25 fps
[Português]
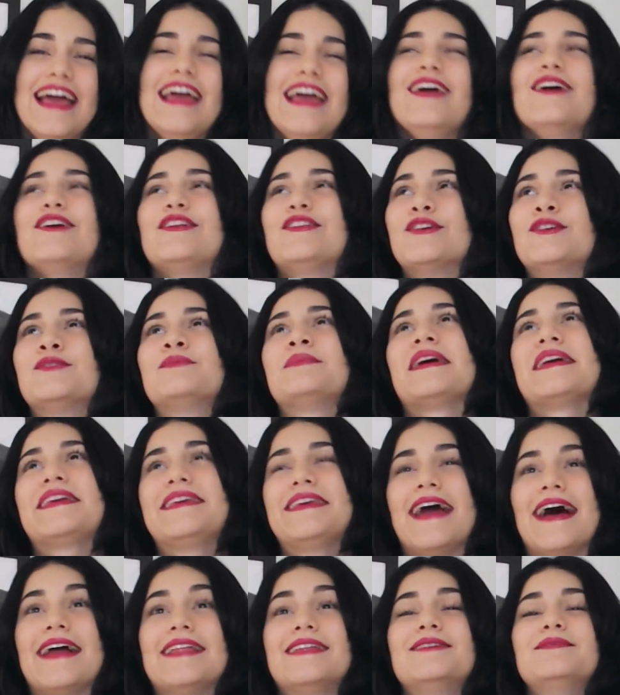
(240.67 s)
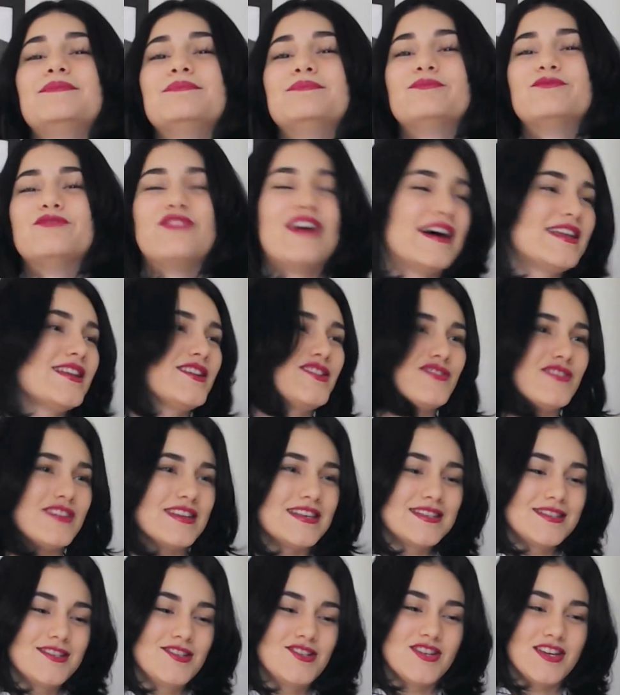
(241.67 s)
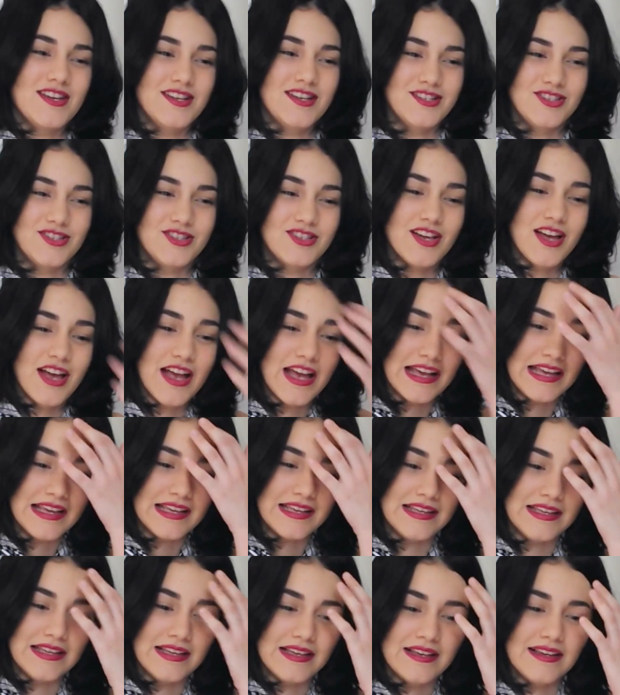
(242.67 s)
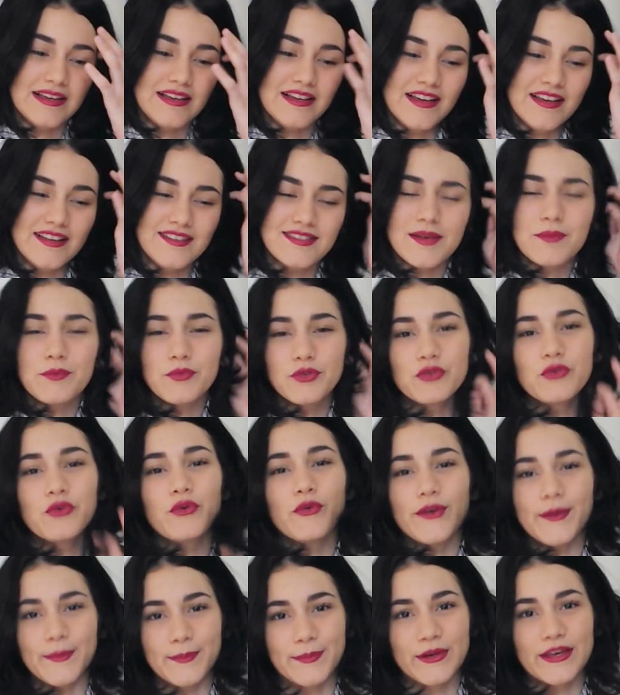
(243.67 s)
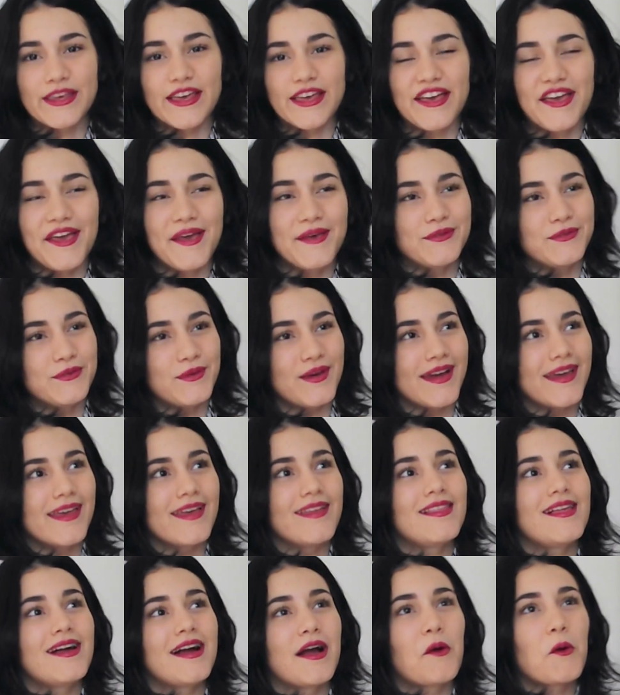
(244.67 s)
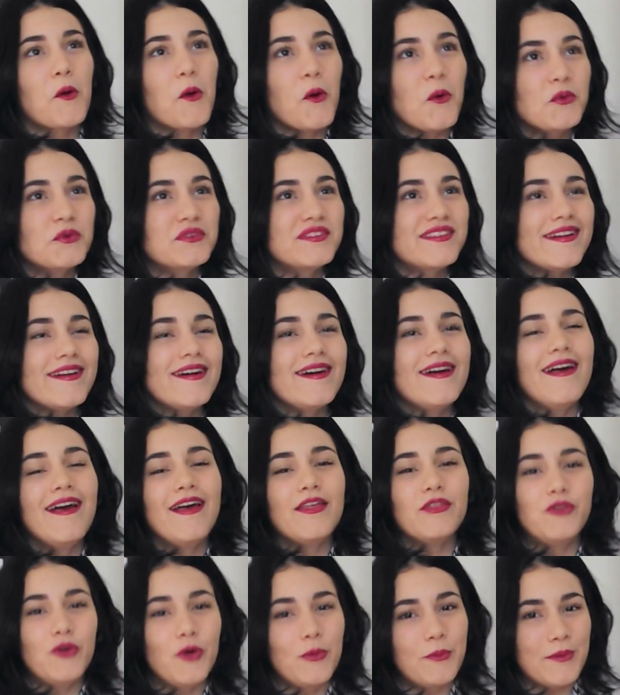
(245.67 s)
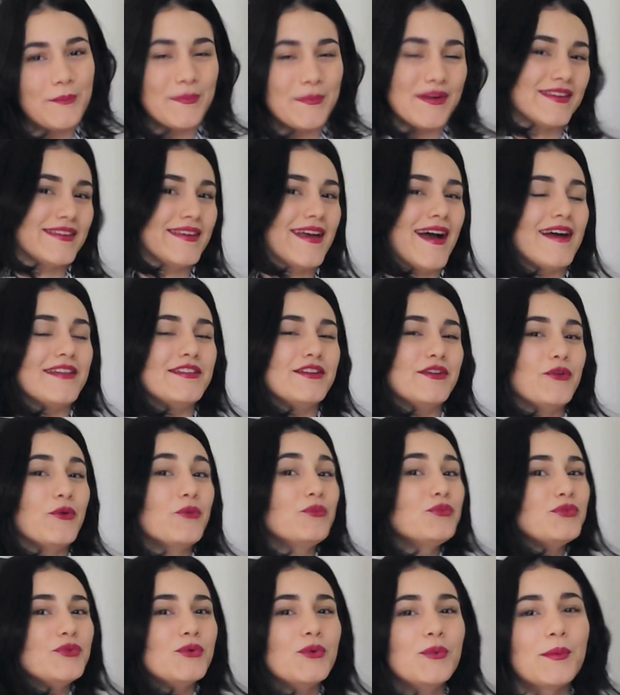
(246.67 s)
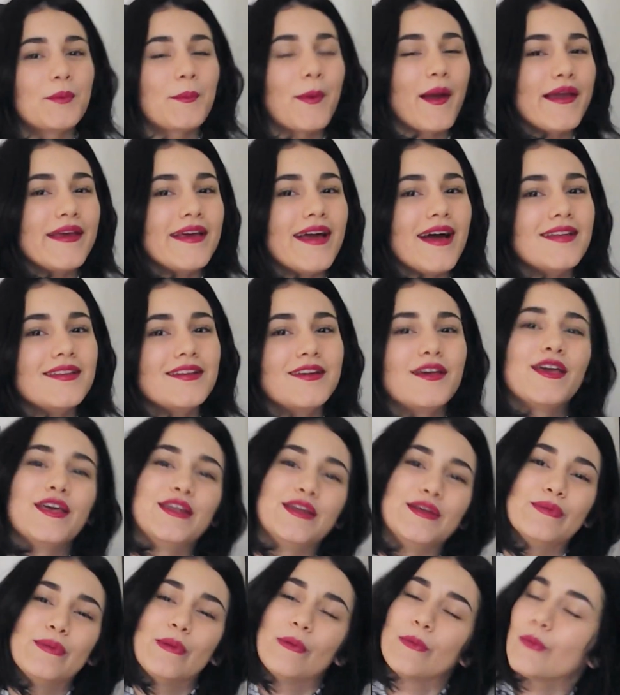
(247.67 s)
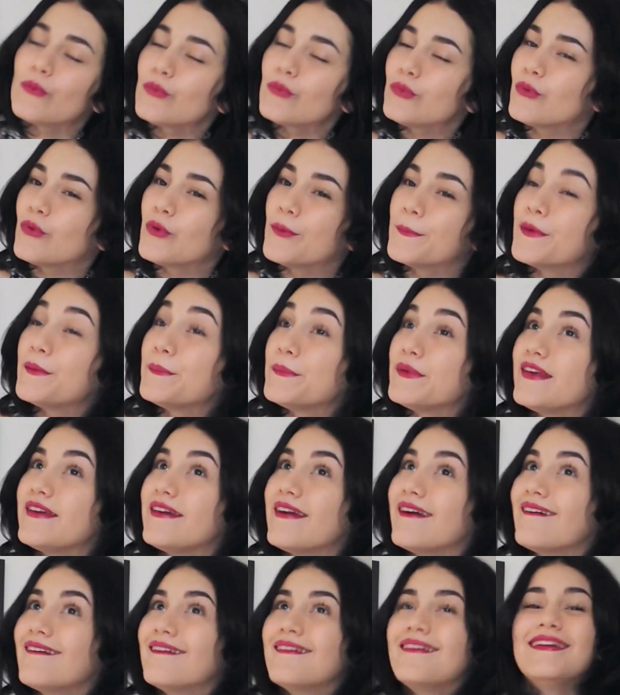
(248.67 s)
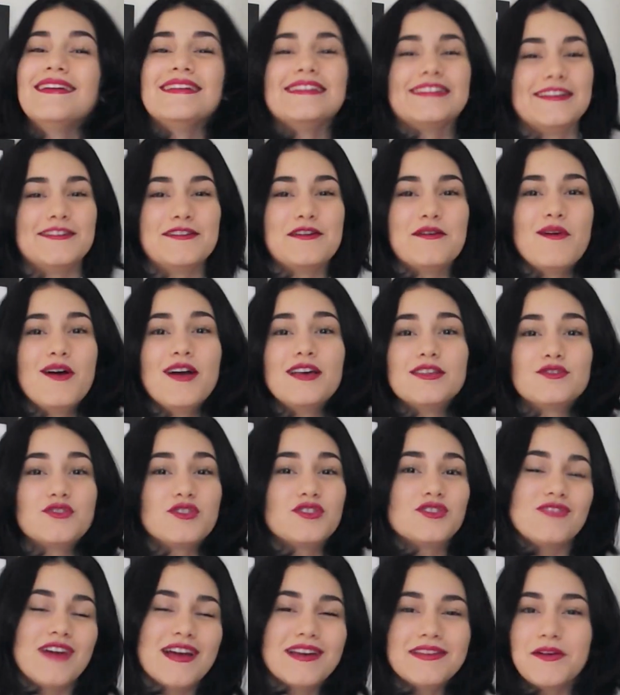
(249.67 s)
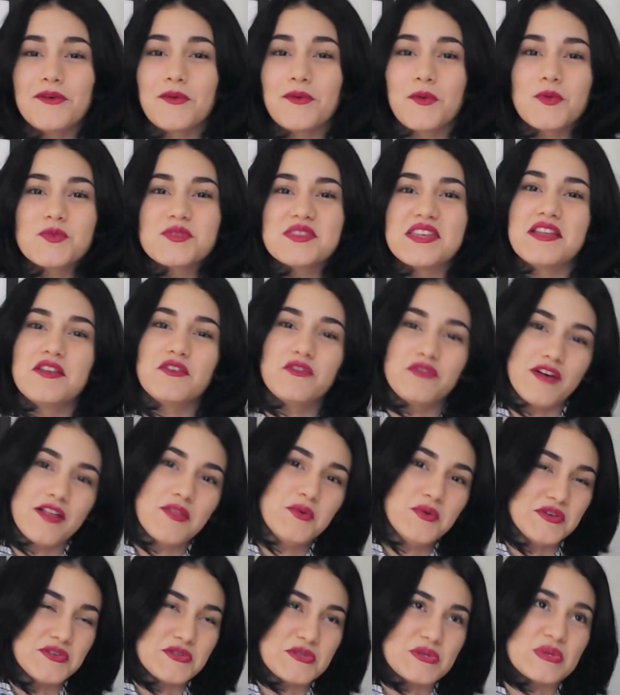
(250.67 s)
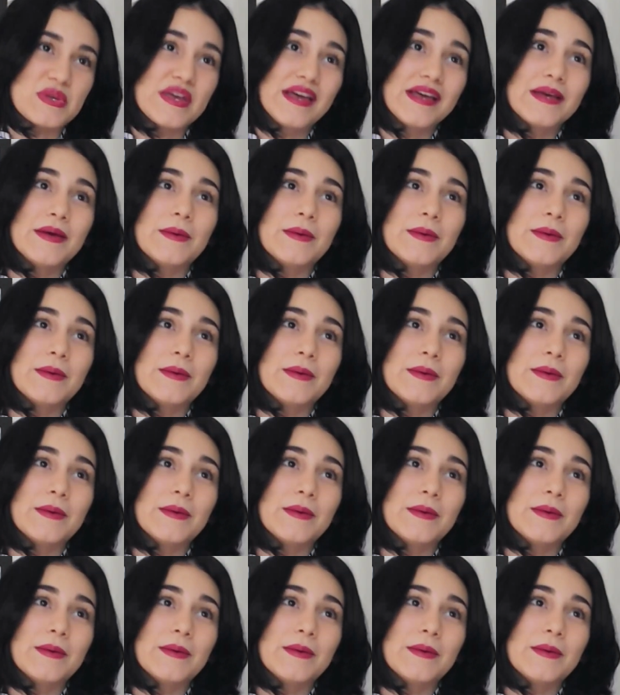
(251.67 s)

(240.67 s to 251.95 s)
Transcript: Eu durmo maquiada várias vezes, gente. E isso é muito ruim, porque eu sou aquela contra dormir maquiada. Não durma maquiada, querido. Não durma, amiga. Entendeu? Se eu tiver que dar um conselho, eu falo isso.